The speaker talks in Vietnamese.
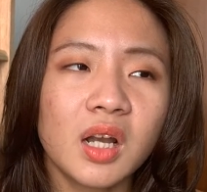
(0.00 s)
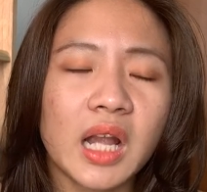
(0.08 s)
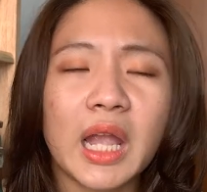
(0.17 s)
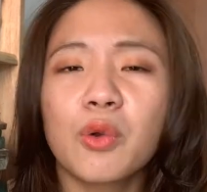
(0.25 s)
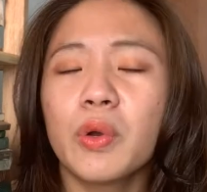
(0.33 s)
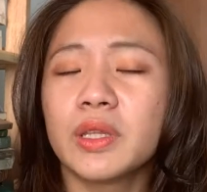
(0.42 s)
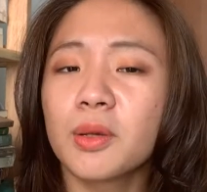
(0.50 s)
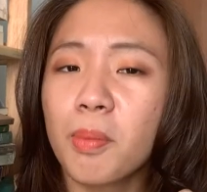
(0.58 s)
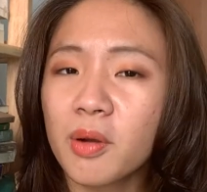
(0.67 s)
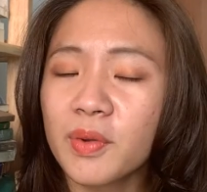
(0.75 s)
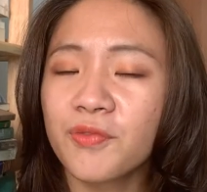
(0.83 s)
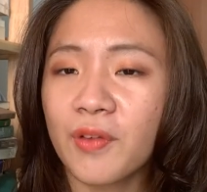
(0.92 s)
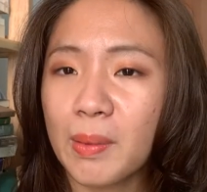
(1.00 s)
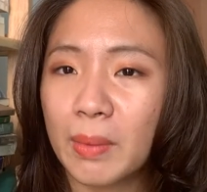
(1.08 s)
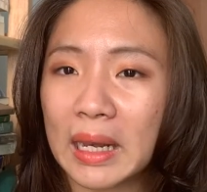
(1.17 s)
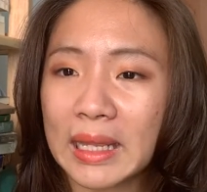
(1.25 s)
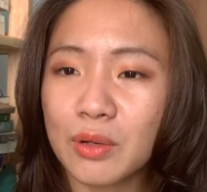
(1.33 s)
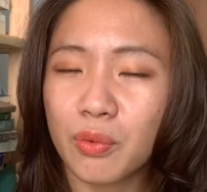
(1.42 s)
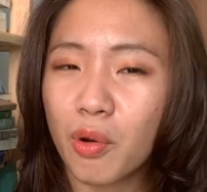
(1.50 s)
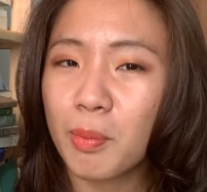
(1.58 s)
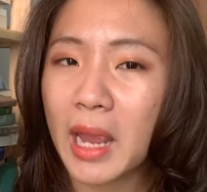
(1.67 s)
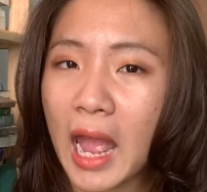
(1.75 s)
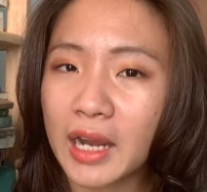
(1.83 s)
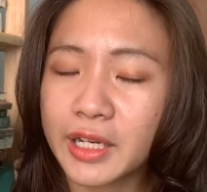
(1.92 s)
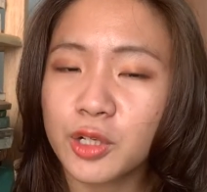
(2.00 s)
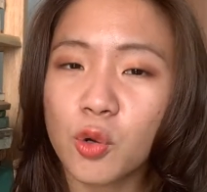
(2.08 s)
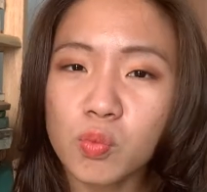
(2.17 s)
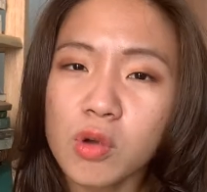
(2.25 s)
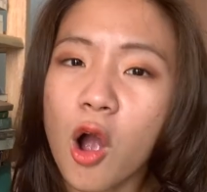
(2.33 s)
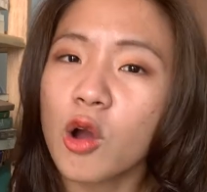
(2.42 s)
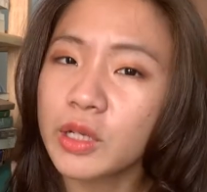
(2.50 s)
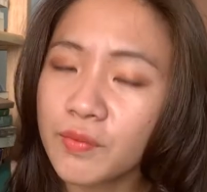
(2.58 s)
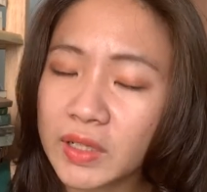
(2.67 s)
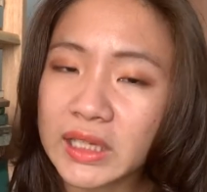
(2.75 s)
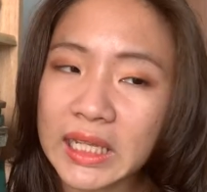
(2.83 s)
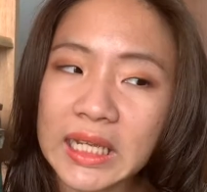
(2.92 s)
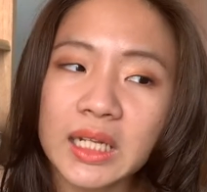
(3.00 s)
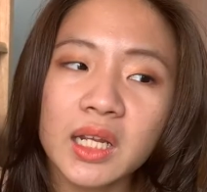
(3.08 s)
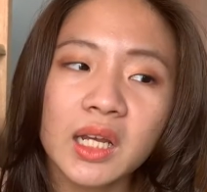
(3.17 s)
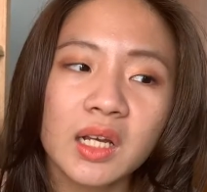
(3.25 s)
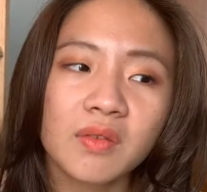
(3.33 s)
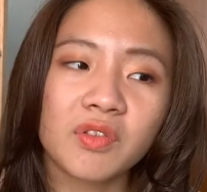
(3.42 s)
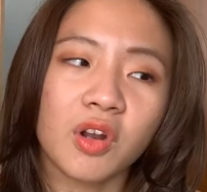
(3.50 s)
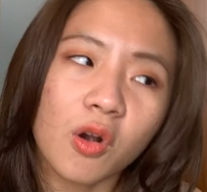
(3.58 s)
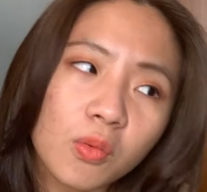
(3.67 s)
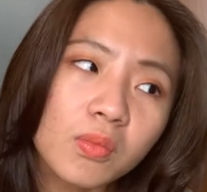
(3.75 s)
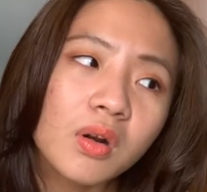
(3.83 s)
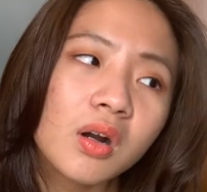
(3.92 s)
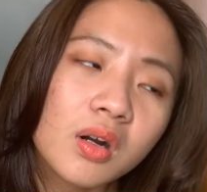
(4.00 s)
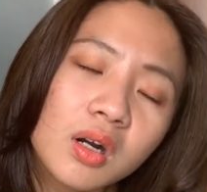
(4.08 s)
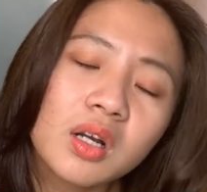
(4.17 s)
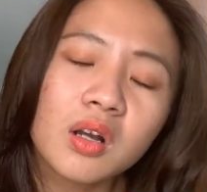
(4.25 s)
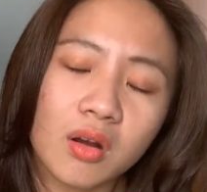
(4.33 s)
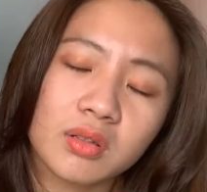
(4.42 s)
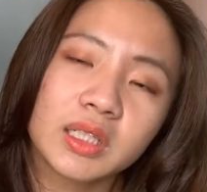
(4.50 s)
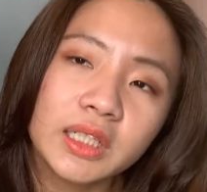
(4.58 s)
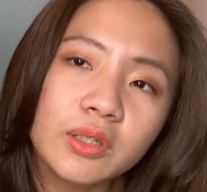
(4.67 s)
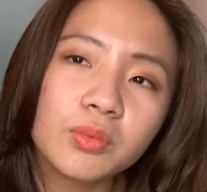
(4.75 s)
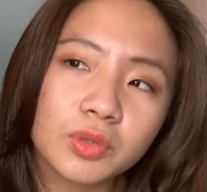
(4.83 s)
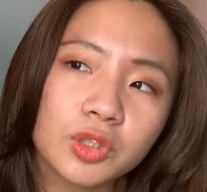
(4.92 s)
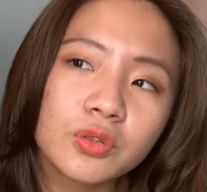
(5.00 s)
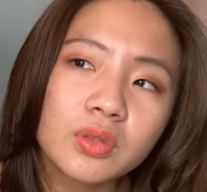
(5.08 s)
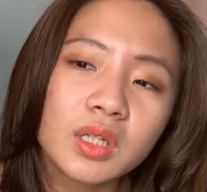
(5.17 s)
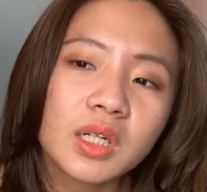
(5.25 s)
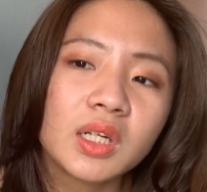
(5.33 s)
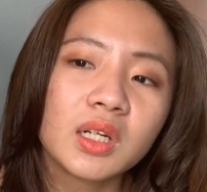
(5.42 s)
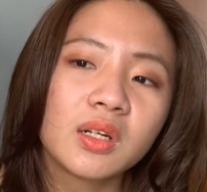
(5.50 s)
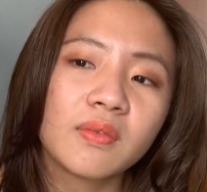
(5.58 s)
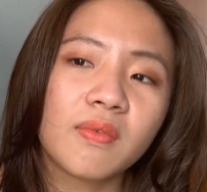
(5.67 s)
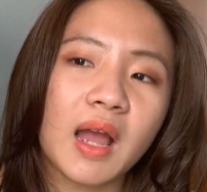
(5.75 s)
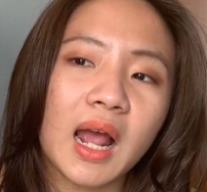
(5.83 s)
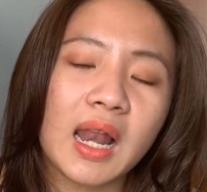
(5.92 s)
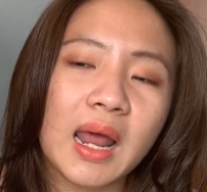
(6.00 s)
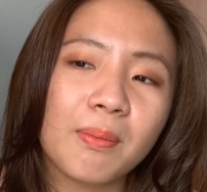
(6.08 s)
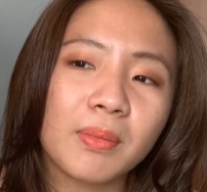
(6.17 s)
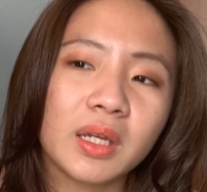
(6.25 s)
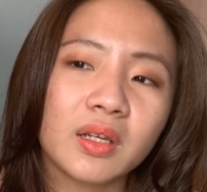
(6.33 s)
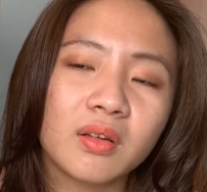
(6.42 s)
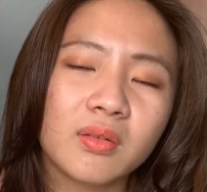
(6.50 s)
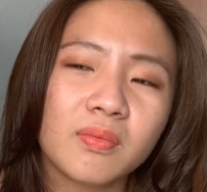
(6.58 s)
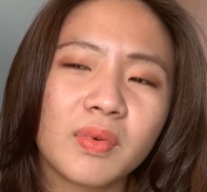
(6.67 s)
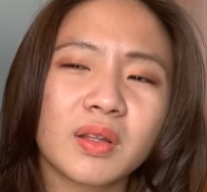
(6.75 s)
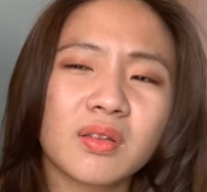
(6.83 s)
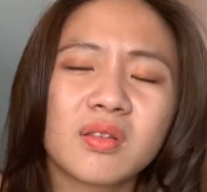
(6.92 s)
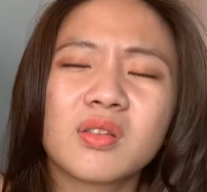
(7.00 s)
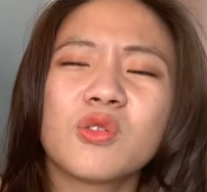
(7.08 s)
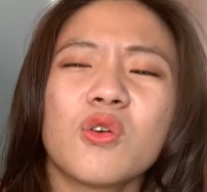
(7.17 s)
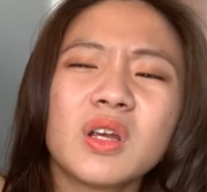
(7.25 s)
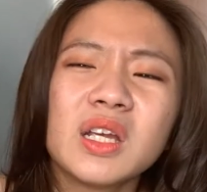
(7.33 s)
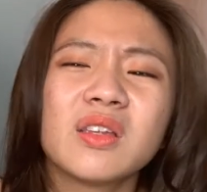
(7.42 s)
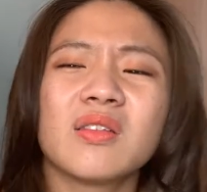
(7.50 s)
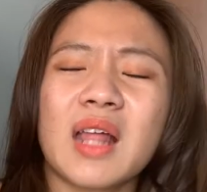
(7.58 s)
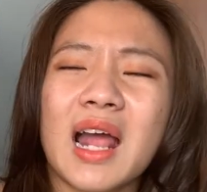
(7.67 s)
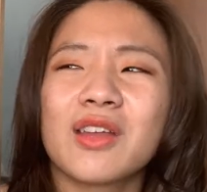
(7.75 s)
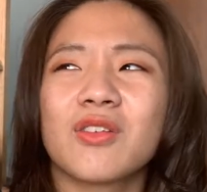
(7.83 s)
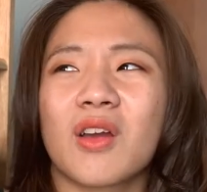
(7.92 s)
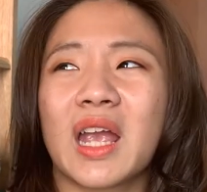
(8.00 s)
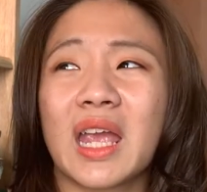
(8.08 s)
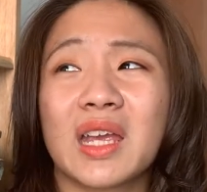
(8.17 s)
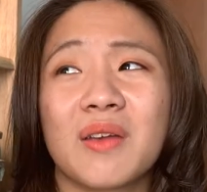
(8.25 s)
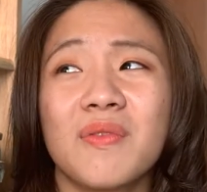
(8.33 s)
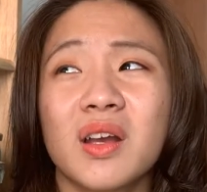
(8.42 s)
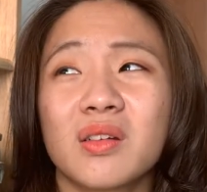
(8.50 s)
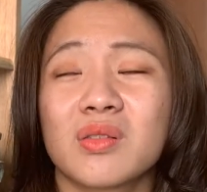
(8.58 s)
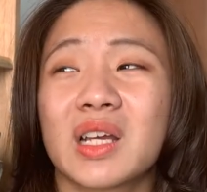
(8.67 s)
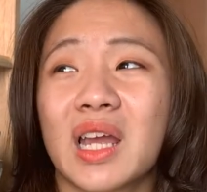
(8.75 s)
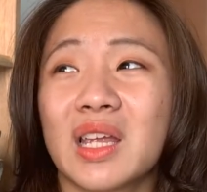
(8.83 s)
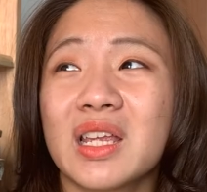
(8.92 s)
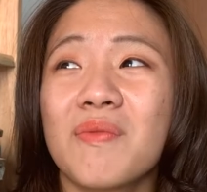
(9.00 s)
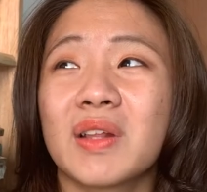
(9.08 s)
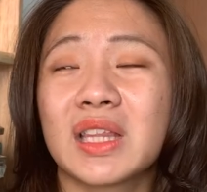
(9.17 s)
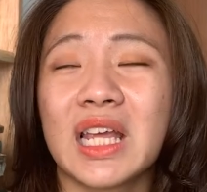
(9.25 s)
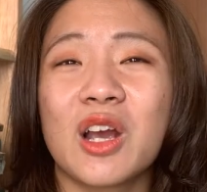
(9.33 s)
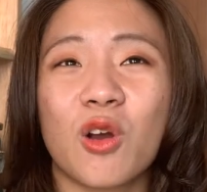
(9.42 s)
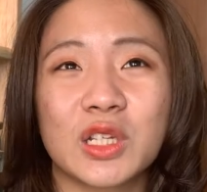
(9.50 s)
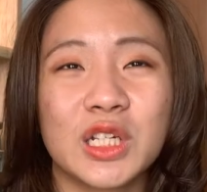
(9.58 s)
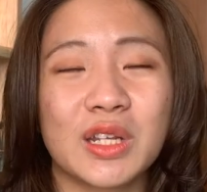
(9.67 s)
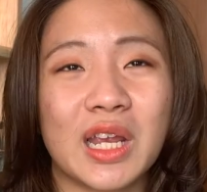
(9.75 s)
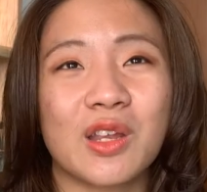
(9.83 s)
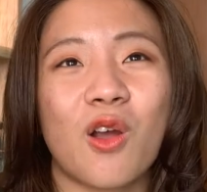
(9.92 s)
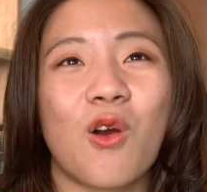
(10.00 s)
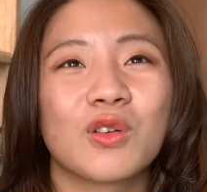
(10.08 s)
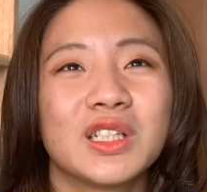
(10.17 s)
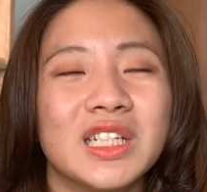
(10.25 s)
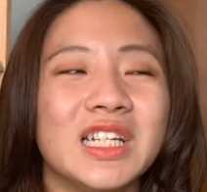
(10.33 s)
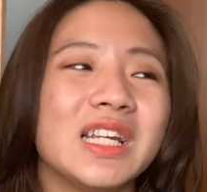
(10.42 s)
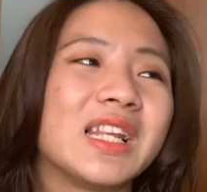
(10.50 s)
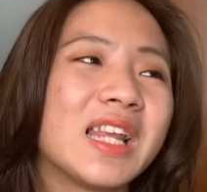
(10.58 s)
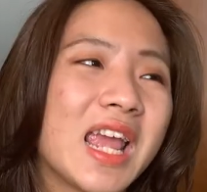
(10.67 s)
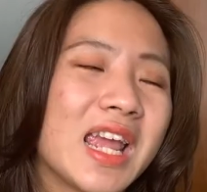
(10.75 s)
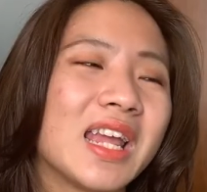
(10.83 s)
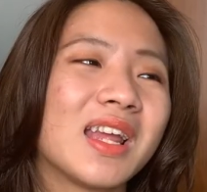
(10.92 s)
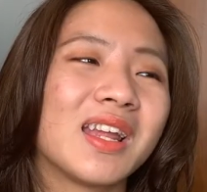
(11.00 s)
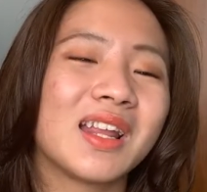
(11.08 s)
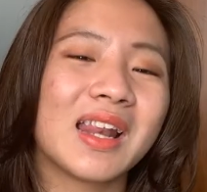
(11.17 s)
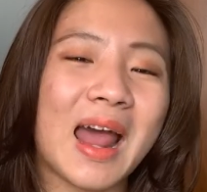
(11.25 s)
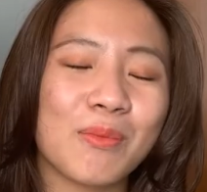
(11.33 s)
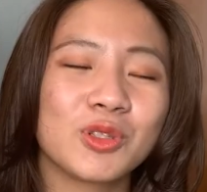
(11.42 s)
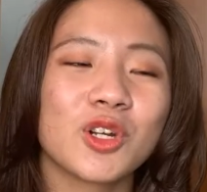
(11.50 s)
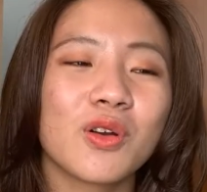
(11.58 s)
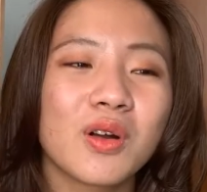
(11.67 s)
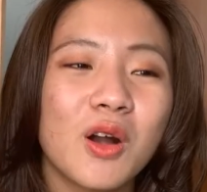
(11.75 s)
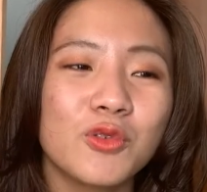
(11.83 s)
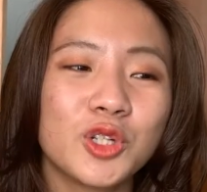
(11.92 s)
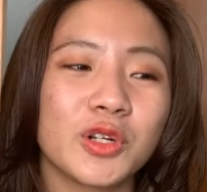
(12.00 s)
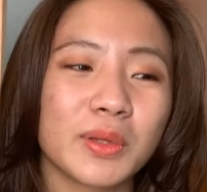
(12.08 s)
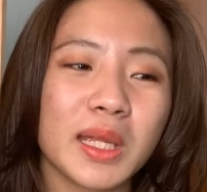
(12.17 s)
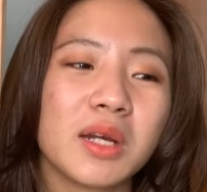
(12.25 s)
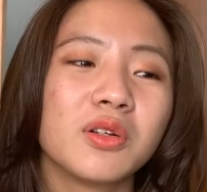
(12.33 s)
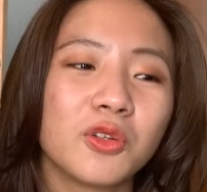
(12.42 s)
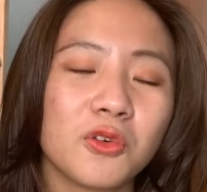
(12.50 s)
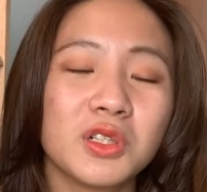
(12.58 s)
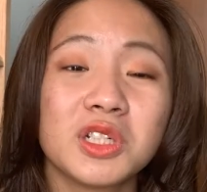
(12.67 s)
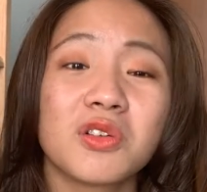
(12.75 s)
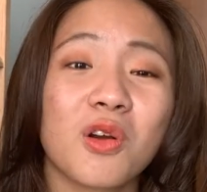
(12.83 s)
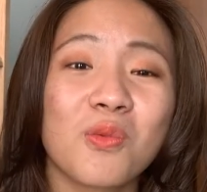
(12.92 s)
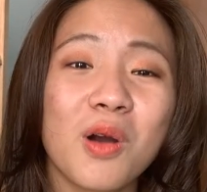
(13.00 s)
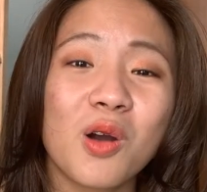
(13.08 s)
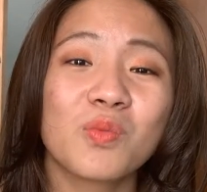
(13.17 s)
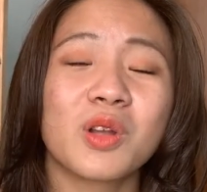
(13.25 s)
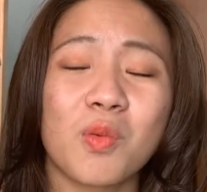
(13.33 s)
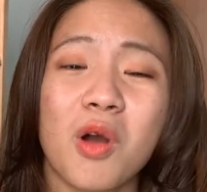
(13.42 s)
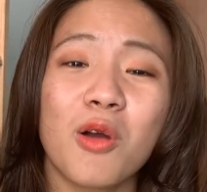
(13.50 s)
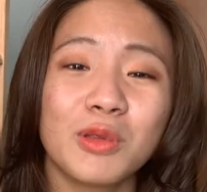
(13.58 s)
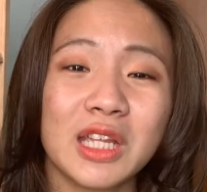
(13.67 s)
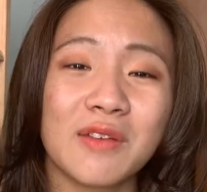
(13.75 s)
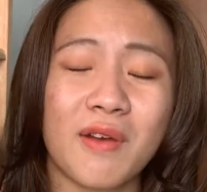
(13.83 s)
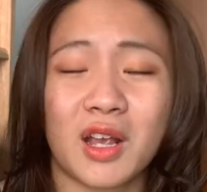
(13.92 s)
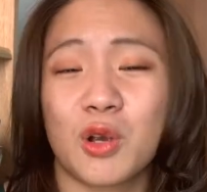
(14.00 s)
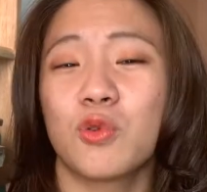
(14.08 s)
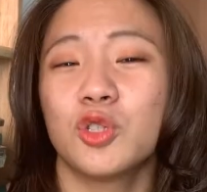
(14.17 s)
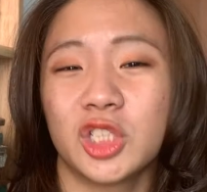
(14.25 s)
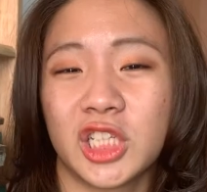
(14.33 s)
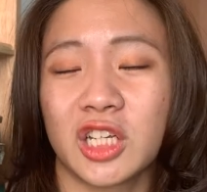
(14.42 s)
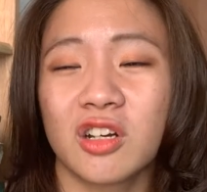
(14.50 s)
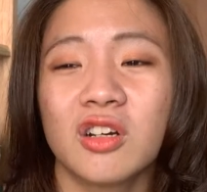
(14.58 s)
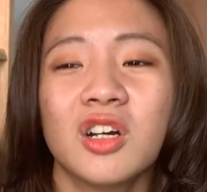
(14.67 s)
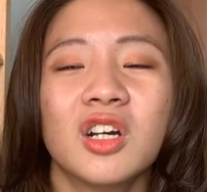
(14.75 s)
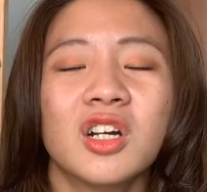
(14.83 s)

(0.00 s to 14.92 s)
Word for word: cái quyển The Perfect Family của Robin Harding cũng có nhân vật tin và nó cũng hơi khó chịu một chút và là mình và đôi khi thực ra là cái cái viết cái nhân vật tin khó chịu này nó chỉ để làm cho câu chuyện nó dày hơn thôi chứ nó cũng không đóng góp gì vào cái câu chuyện chính cơ